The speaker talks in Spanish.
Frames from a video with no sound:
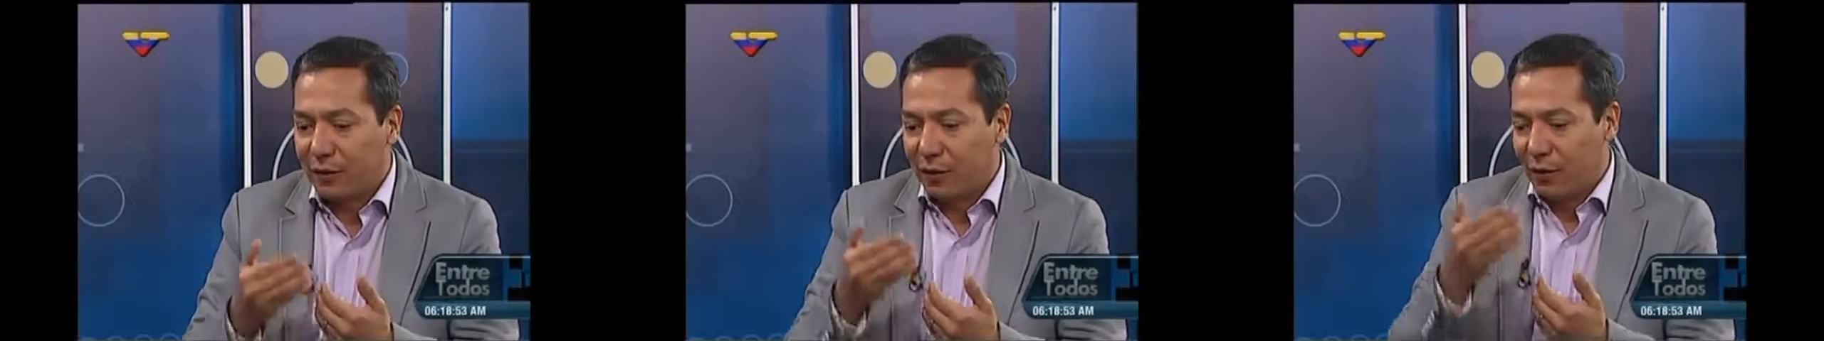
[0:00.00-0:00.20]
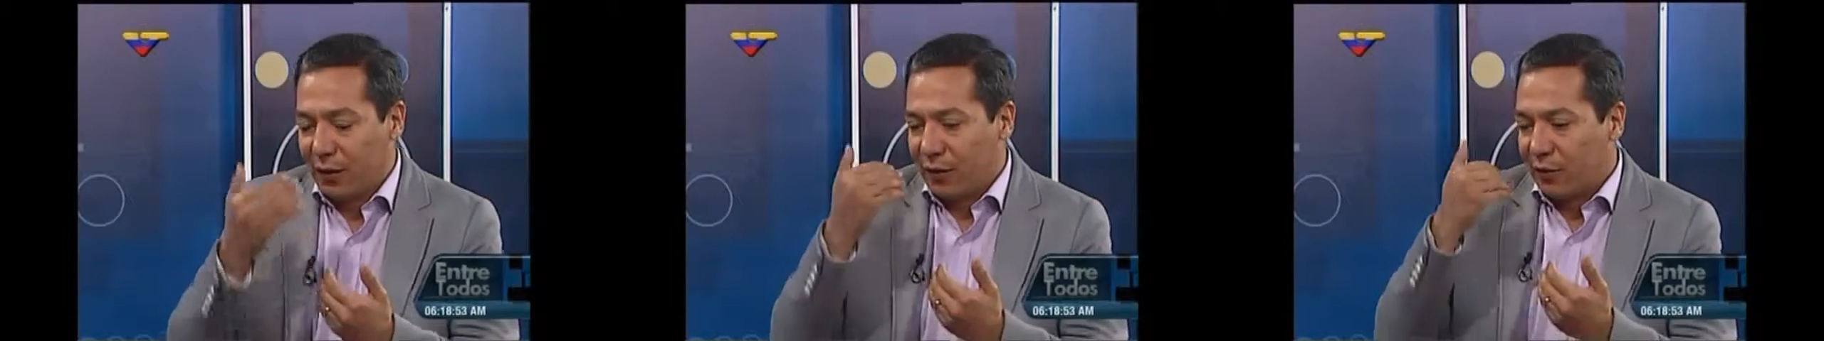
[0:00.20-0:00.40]

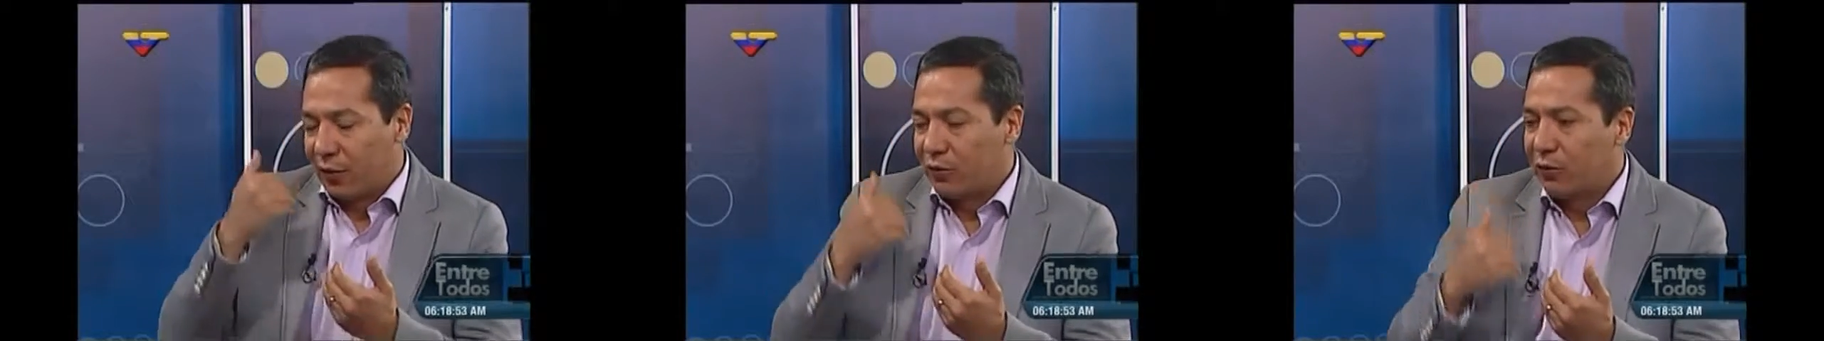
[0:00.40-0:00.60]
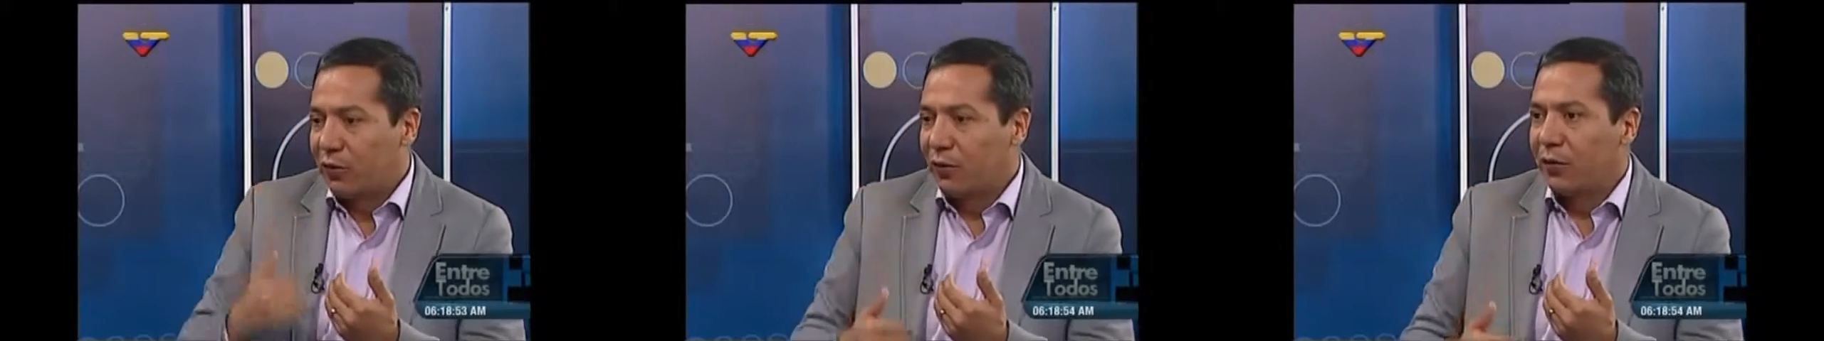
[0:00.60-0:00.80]
ordenó
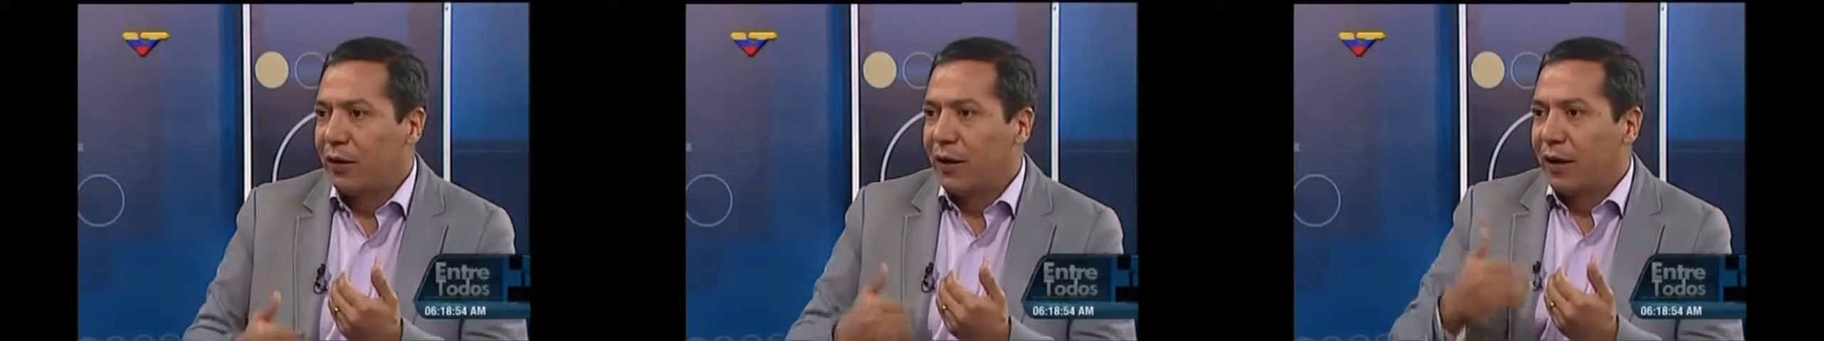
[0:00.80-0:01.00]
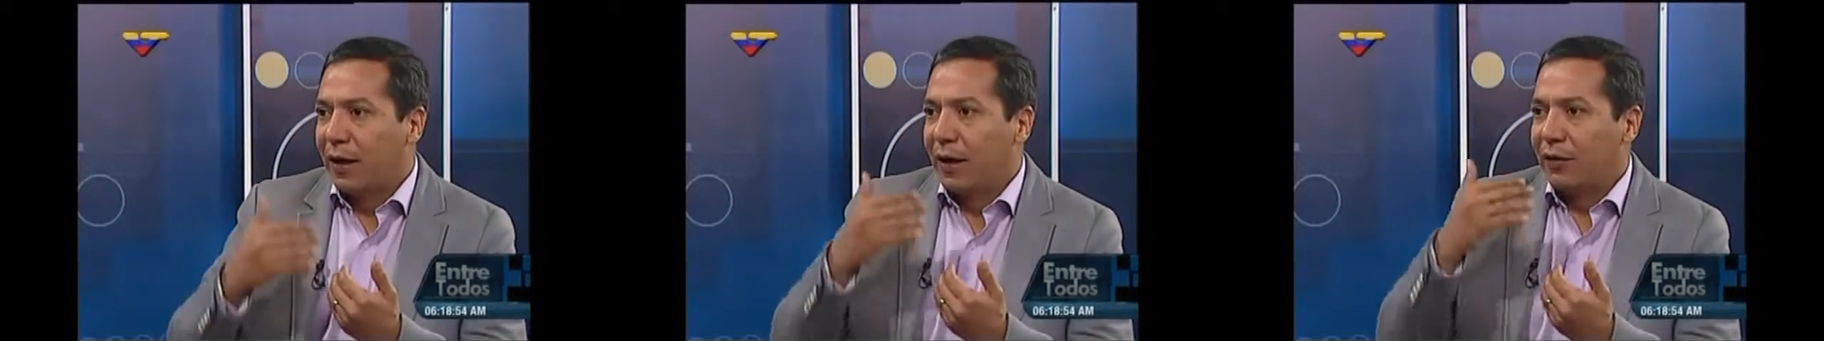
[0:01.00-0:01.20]

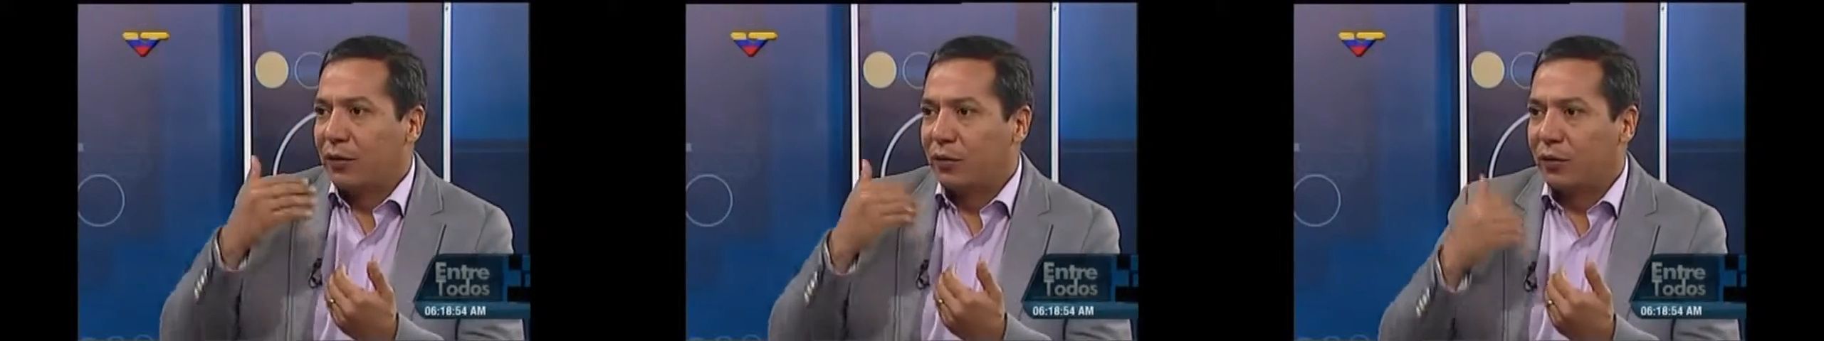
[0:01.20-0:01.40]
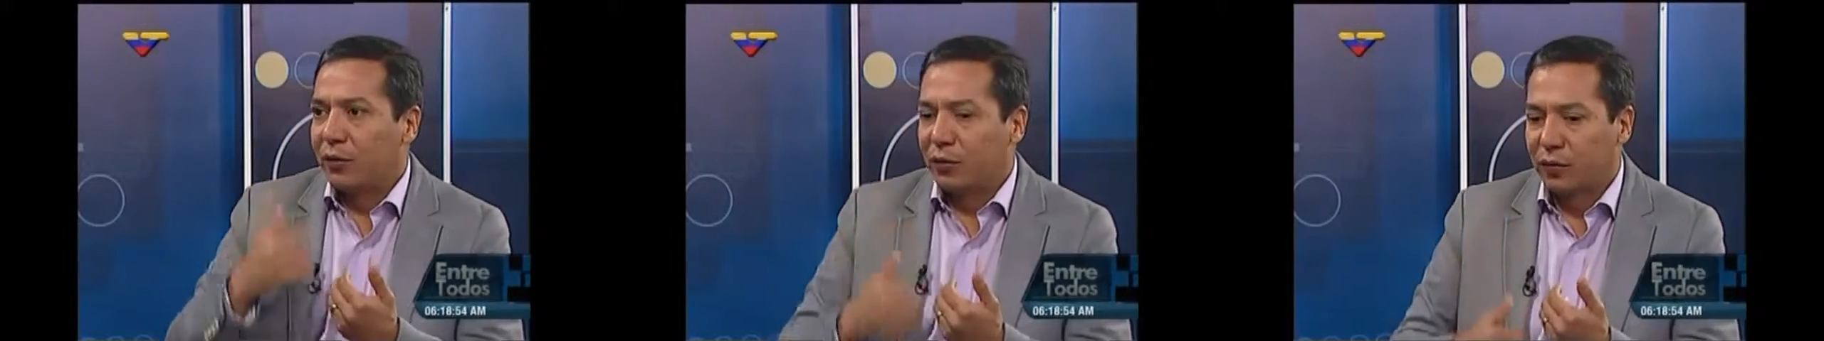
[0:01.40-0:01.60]
a, a
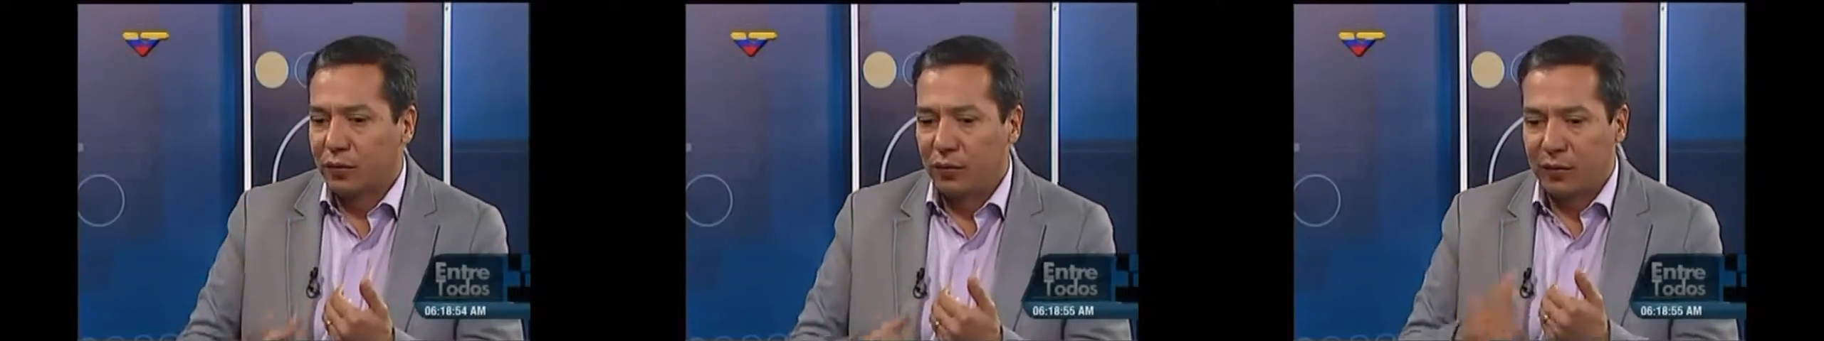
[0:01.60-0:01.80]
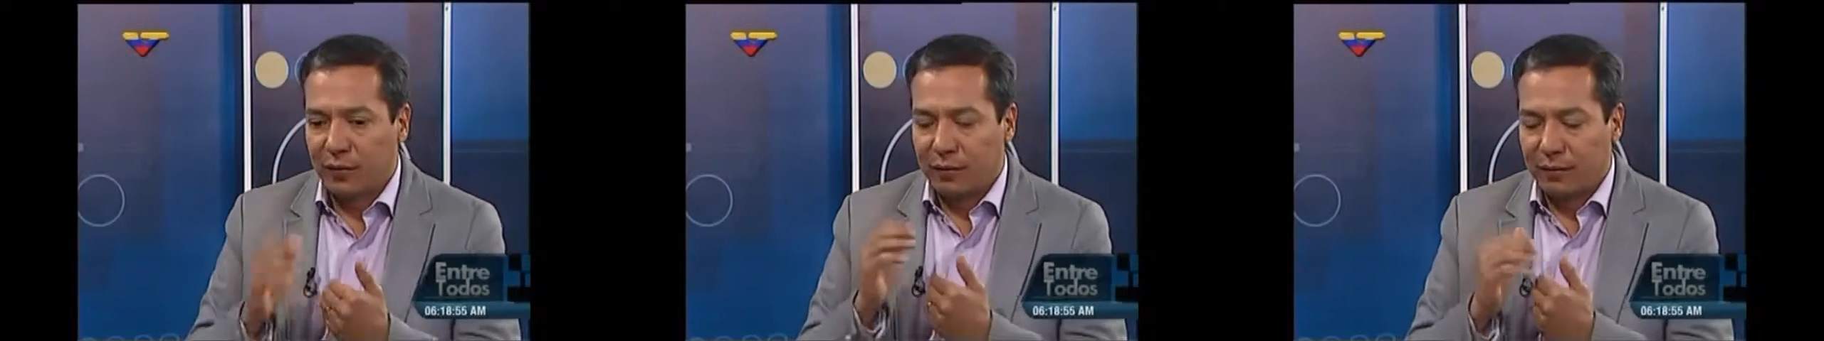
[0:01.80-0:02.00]
sus
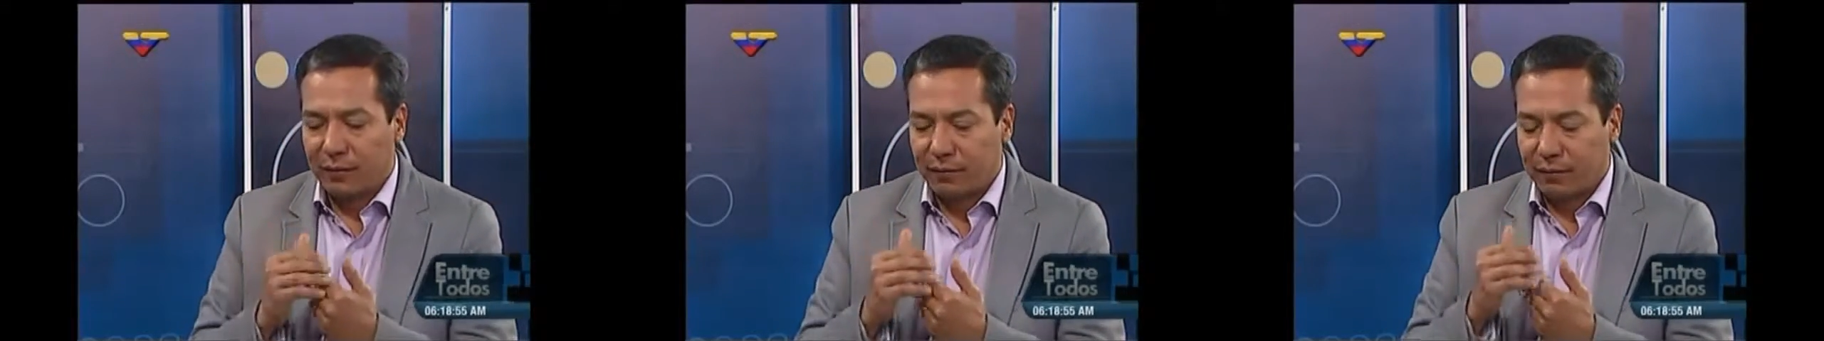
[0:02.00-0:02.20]
eh,